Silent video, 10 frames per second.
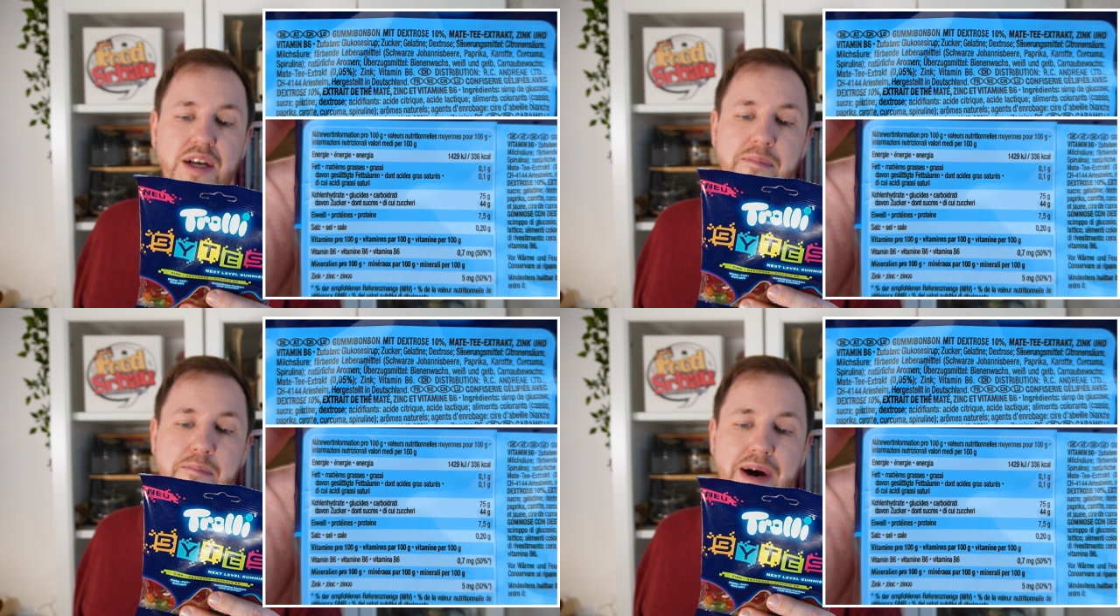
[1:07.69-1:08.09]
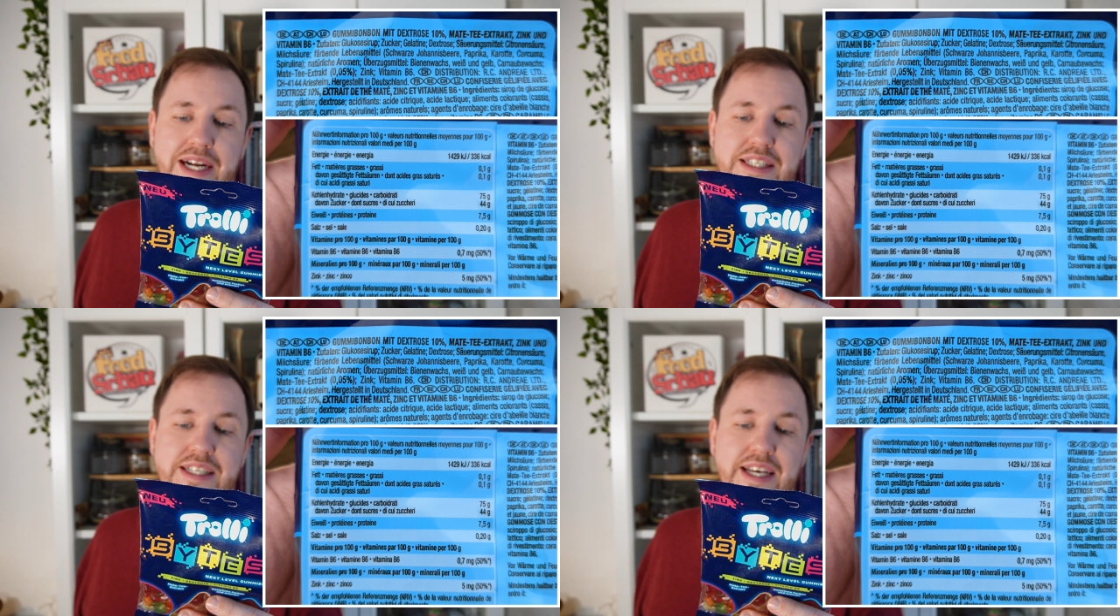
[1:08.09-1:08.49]

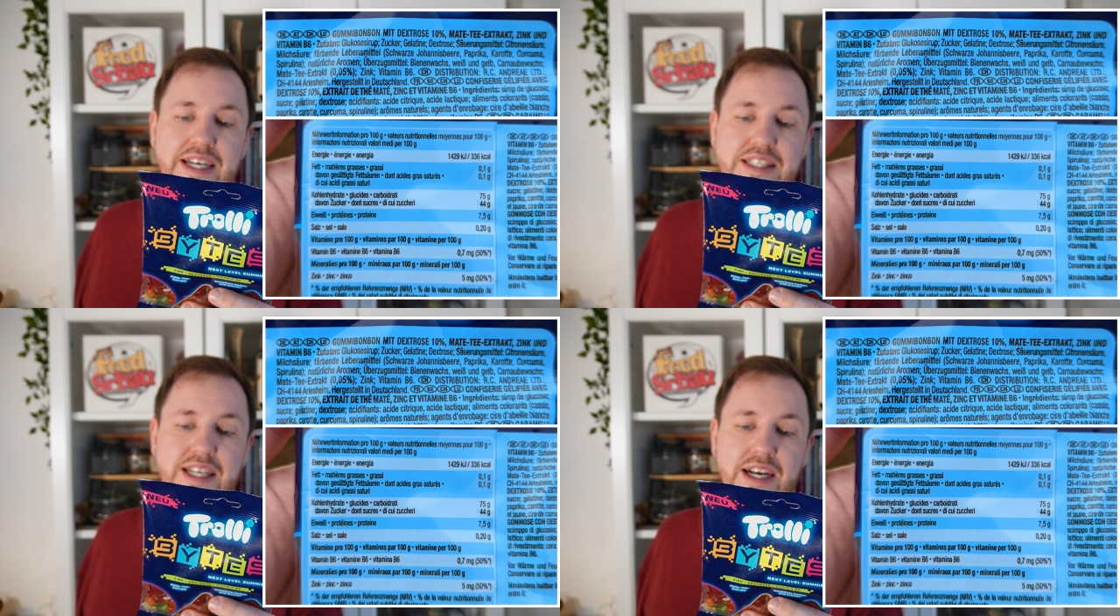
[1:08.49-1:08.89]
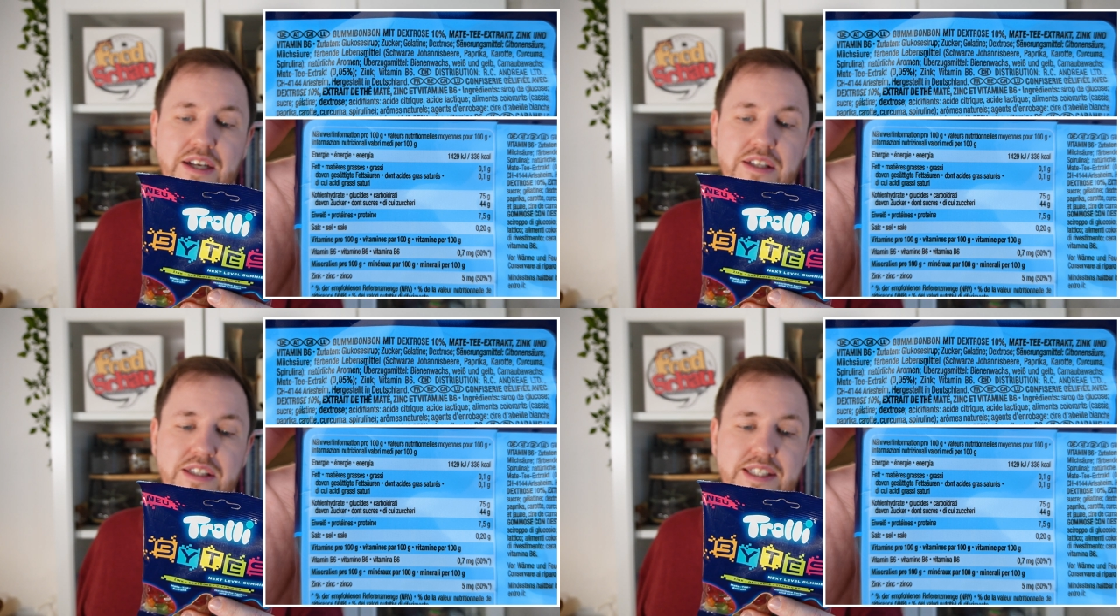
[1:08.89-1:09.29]

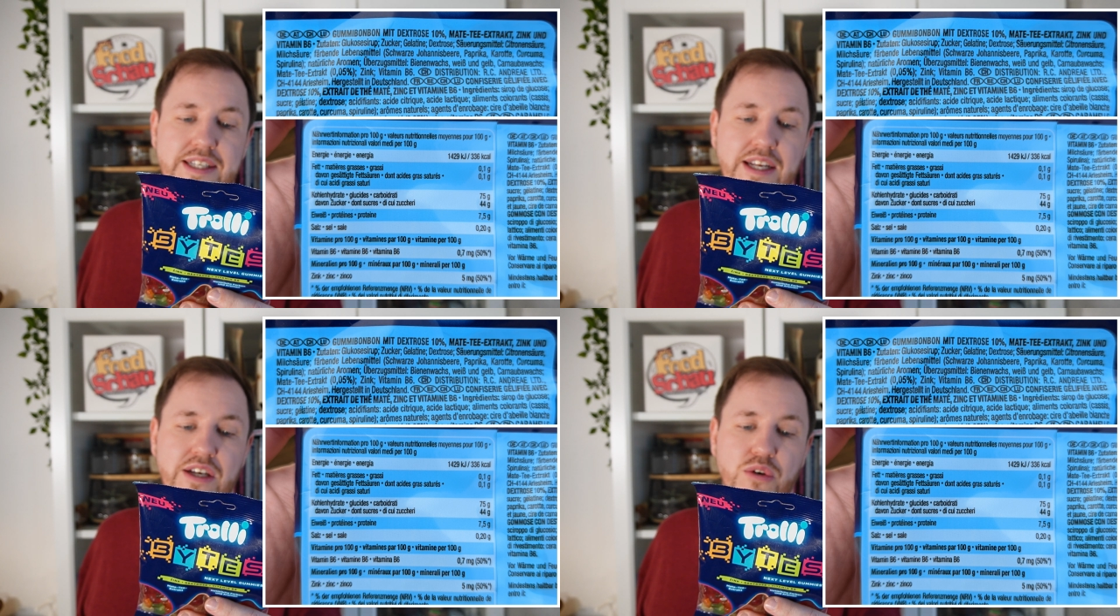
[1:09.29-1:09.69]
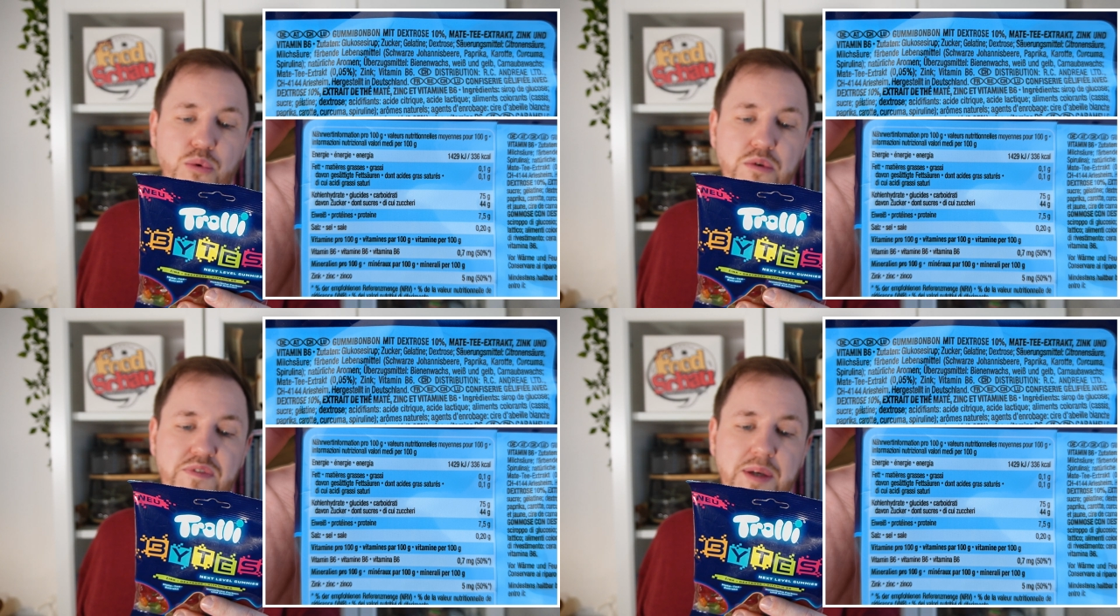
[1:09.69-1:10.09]
Mate-Tee-Extrakt, Zink
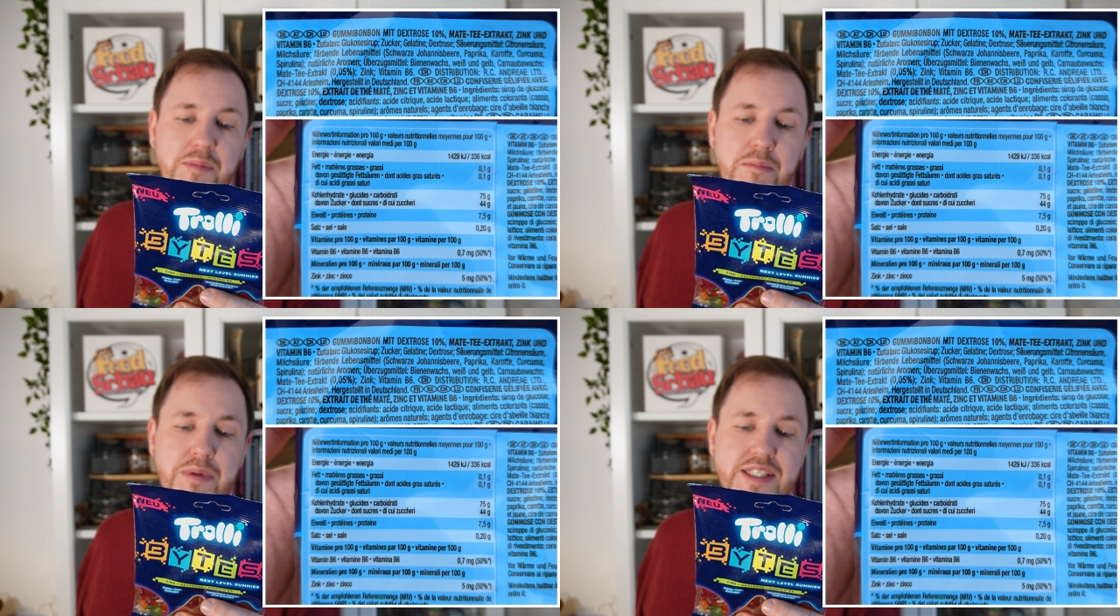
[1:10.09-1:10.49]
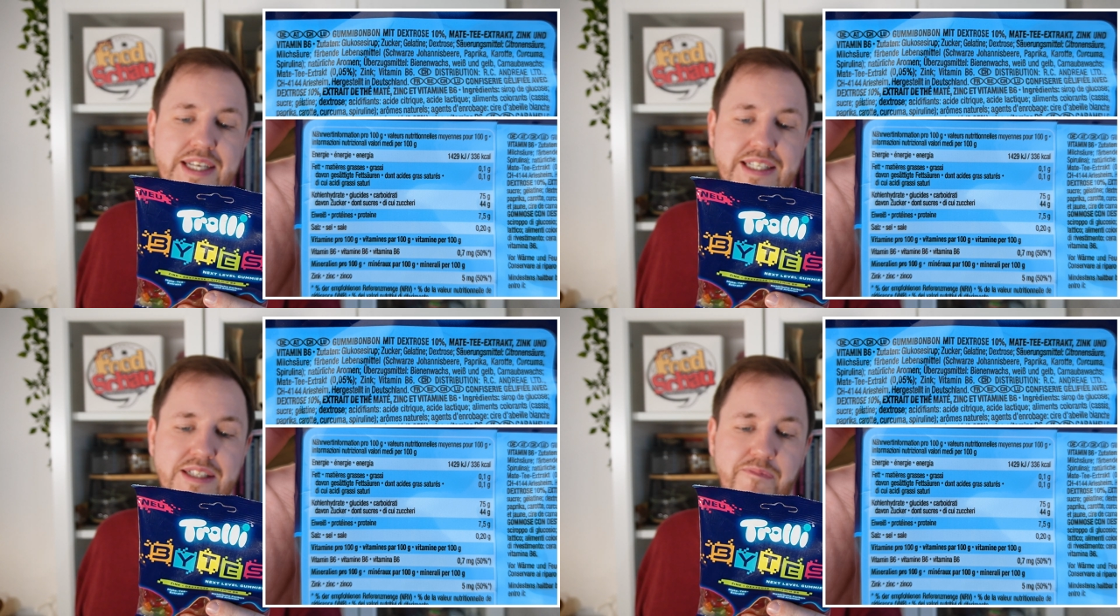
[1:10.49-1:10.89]
und Vitamin
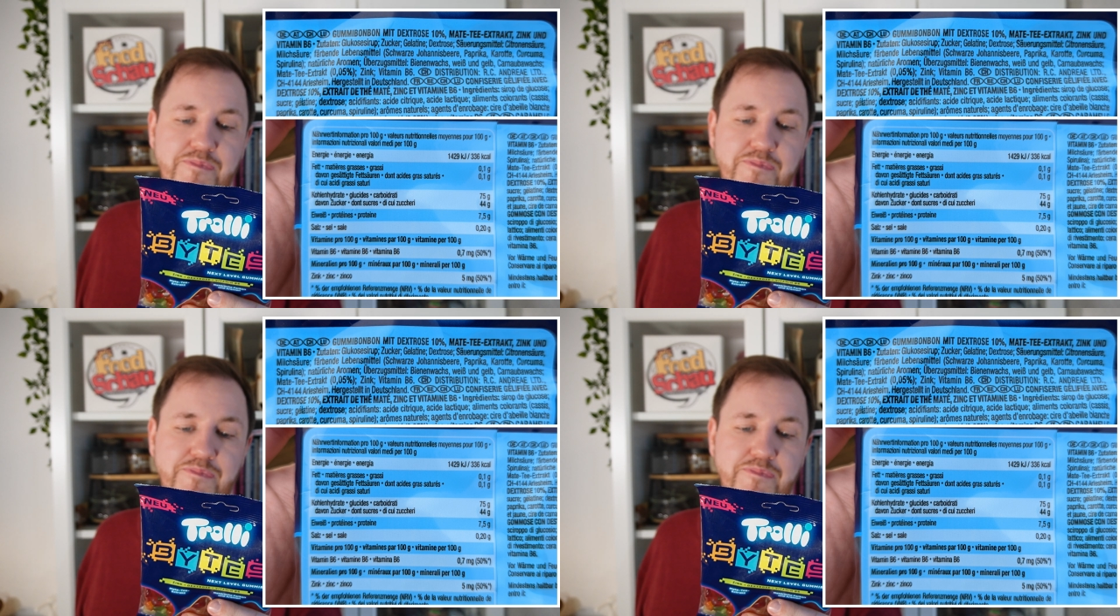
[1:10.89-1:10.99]
B6.